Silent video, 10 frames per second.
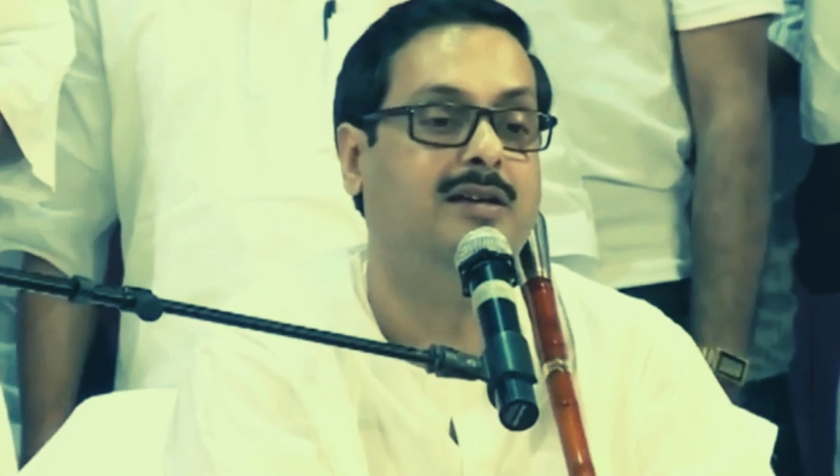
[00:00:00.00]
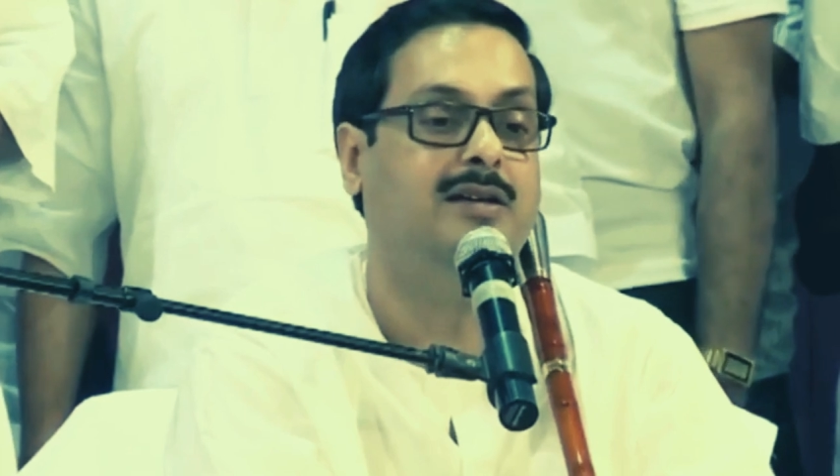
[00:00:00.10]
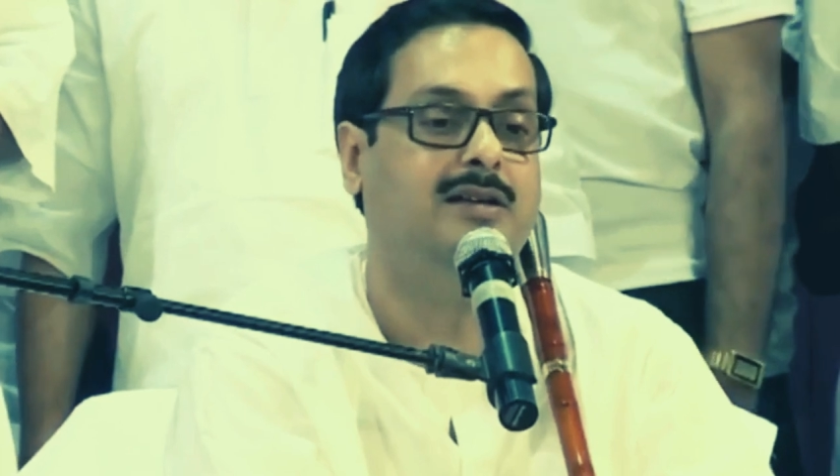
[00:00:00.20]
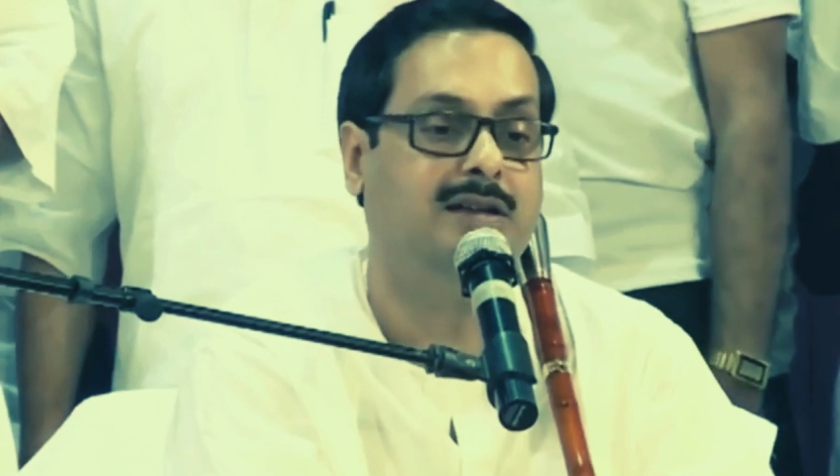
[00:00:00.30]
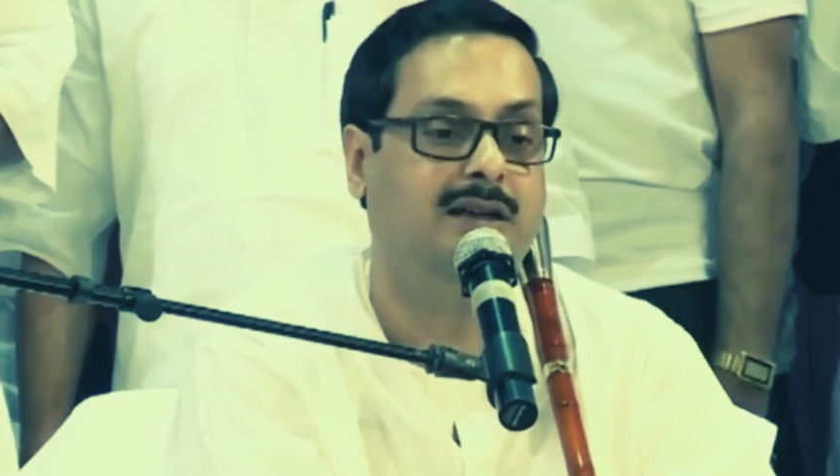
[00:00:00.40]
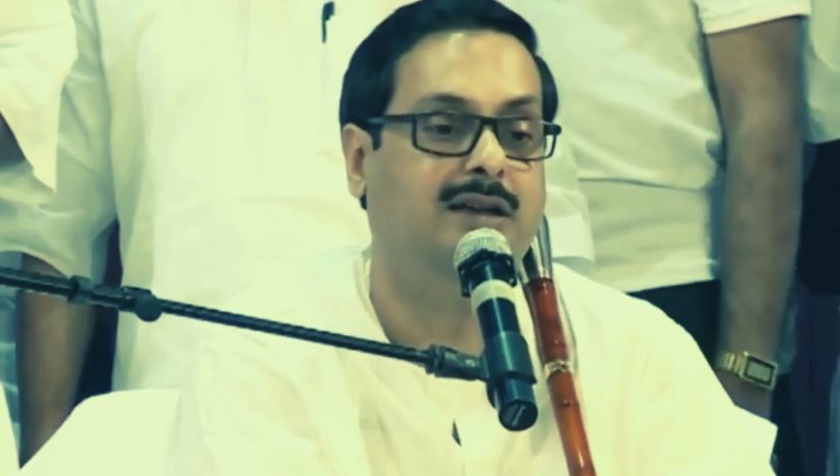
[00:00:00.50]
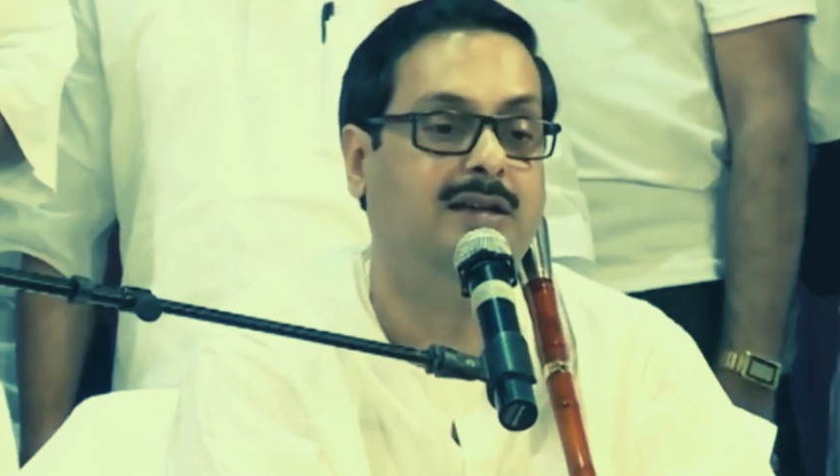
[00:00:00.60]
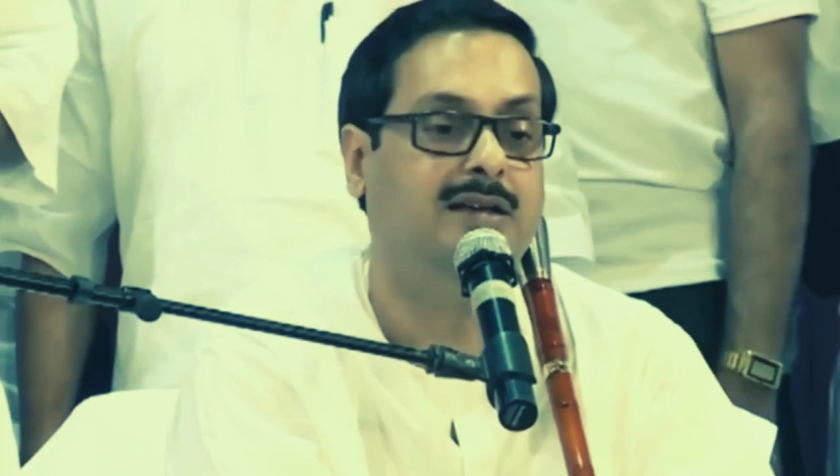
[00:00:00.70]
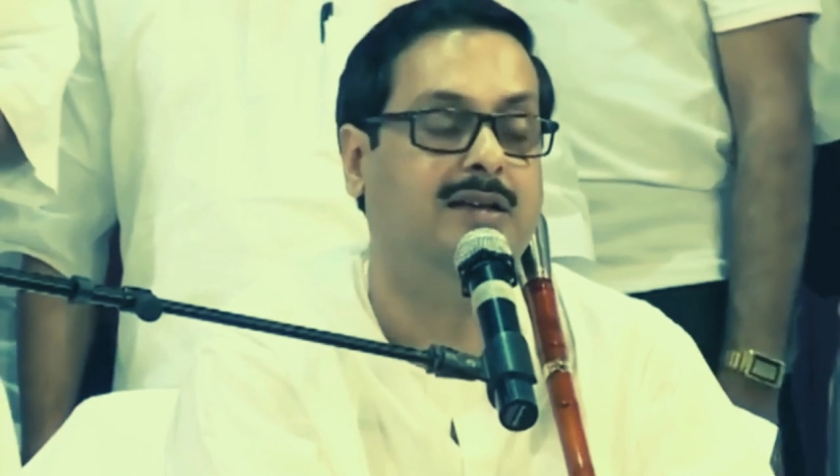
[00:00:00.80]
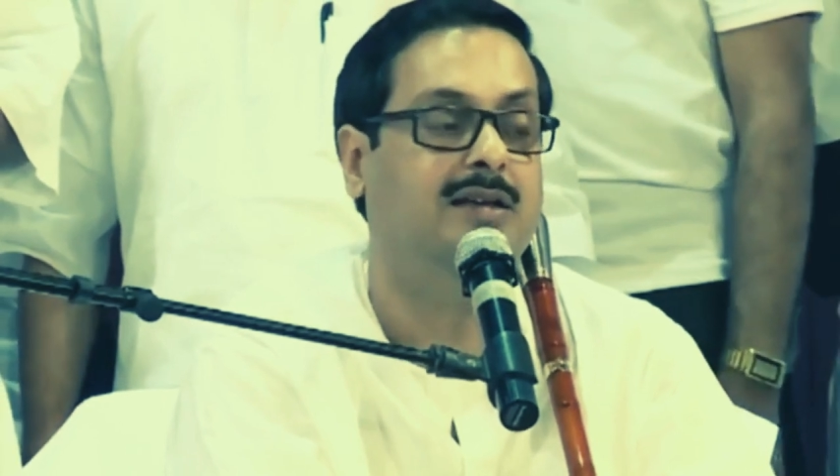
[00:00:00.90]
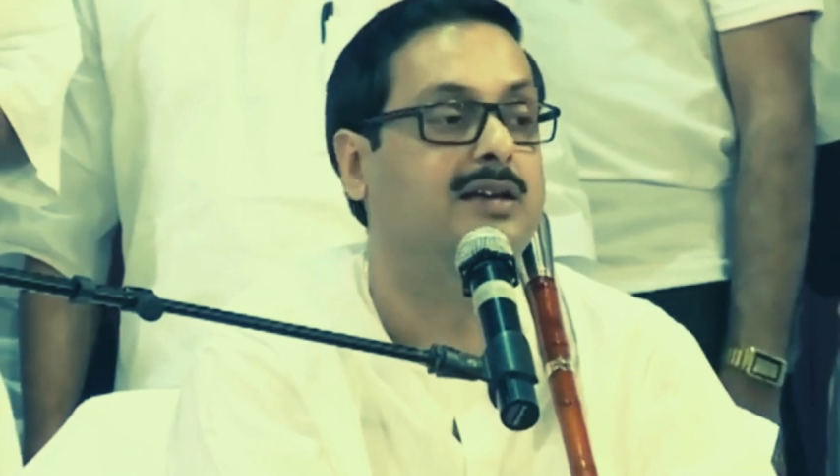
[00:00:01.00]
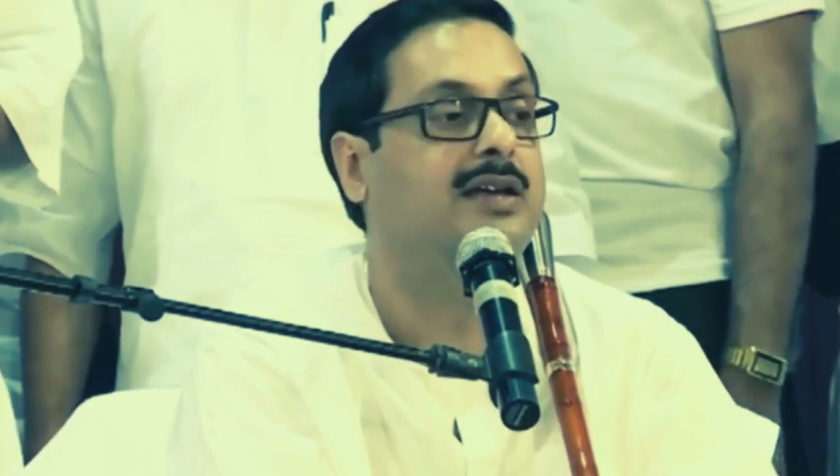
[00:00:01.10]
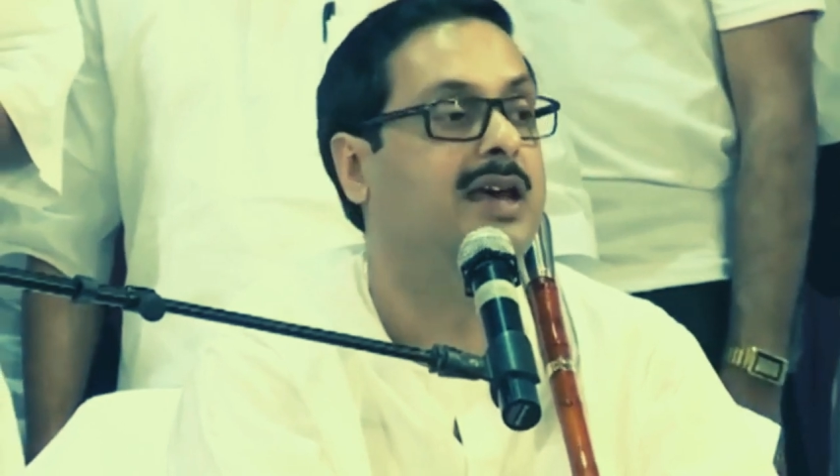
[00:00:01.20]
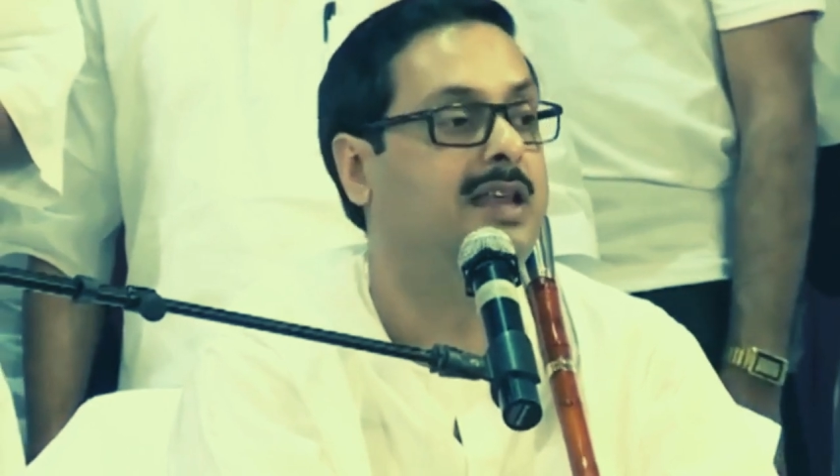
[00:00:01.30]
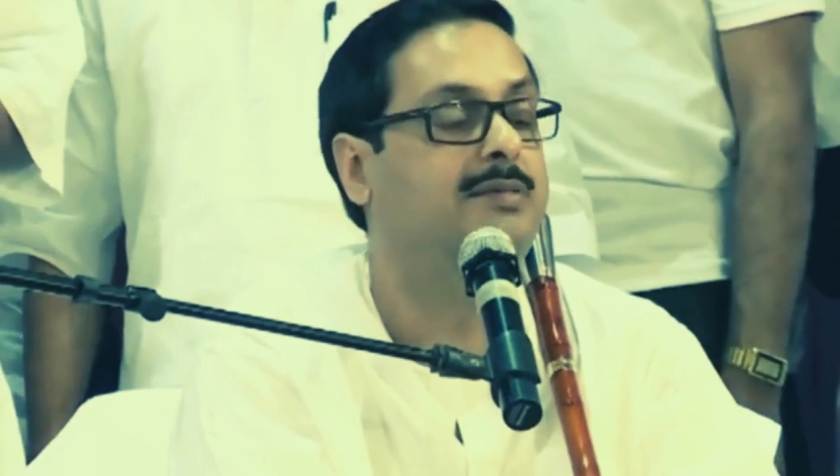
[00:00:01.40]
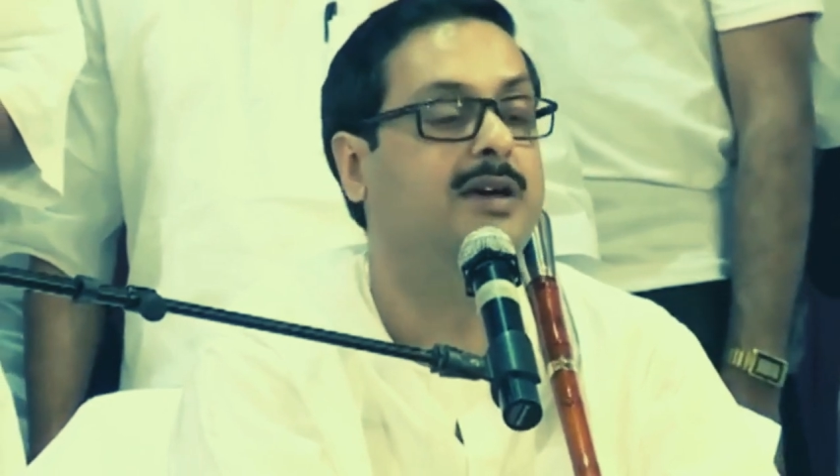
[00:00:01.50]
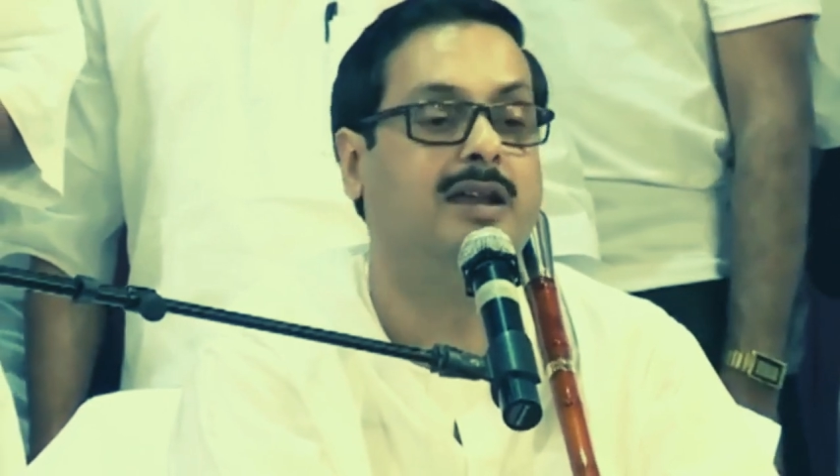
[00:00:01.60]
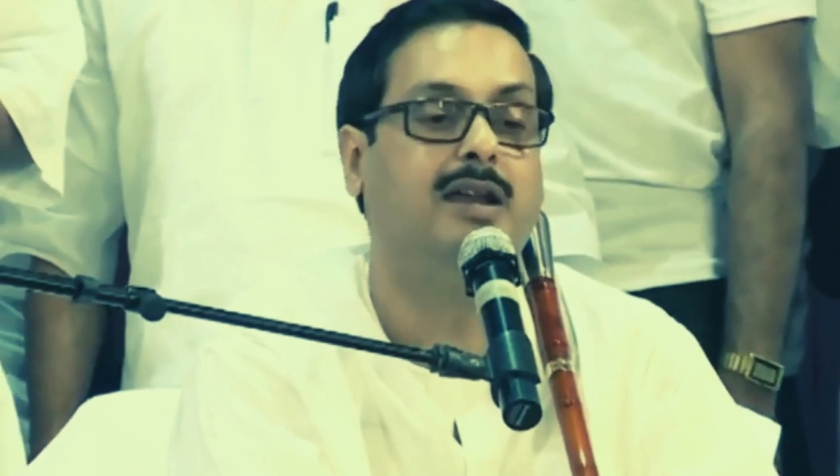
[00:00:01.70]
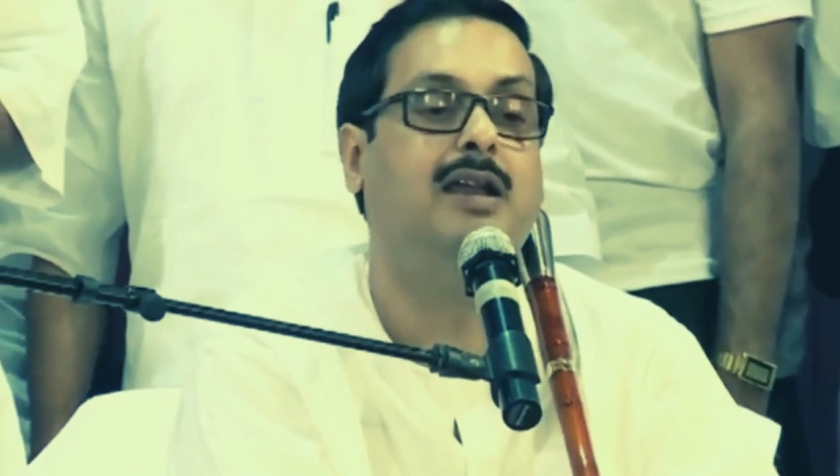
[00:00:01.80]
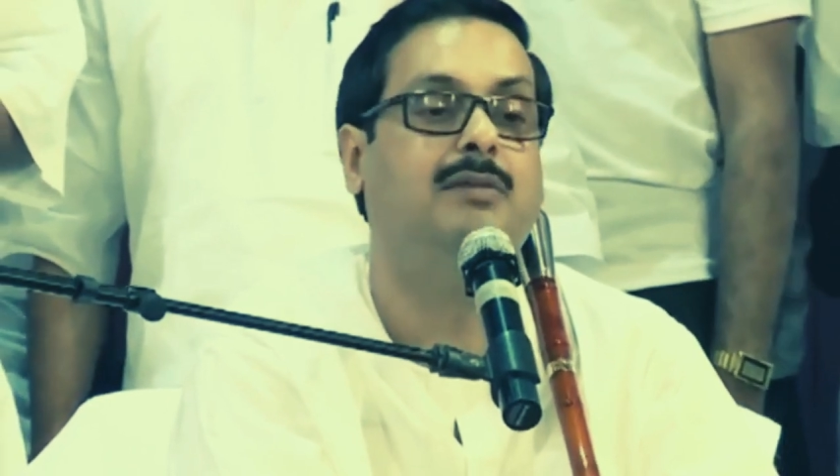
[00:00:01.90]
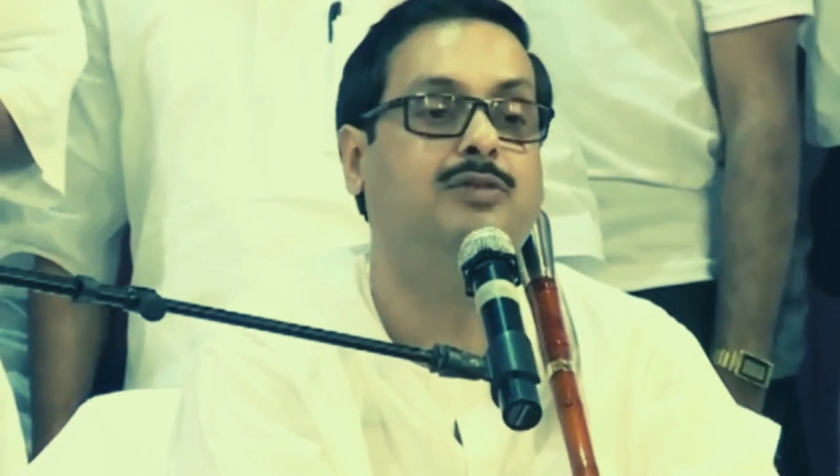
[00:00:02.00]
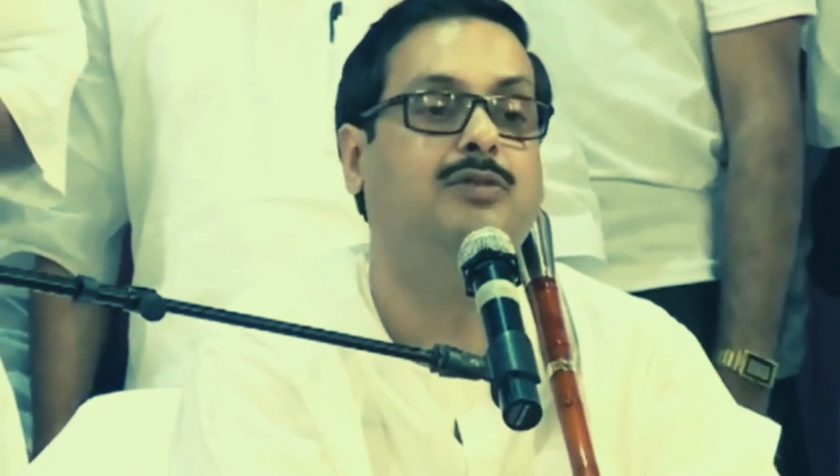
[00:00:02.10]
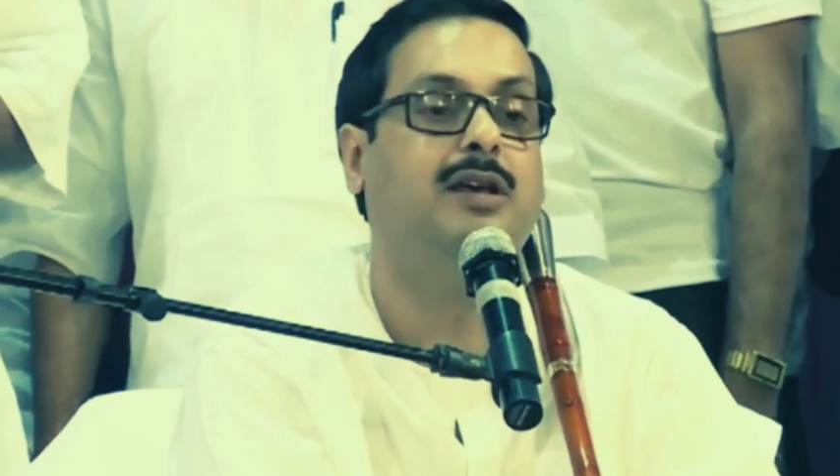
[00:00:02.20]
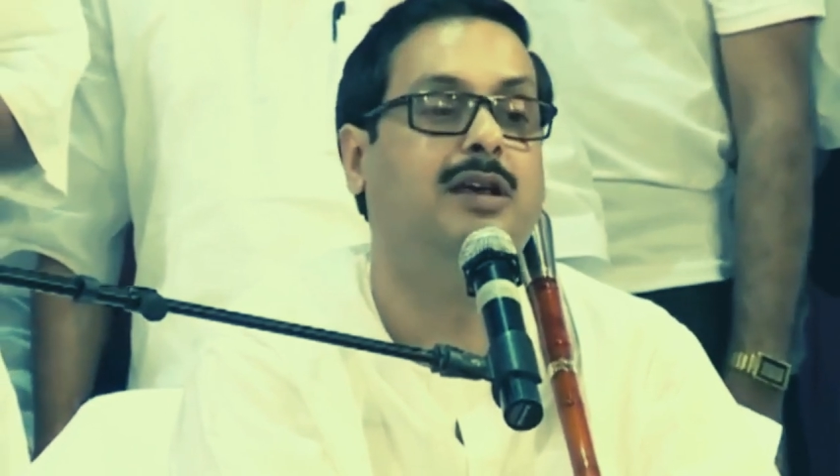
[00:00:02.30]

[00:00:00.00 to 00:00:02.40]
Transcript: ठीक है कैरी पेकर का नाम सुने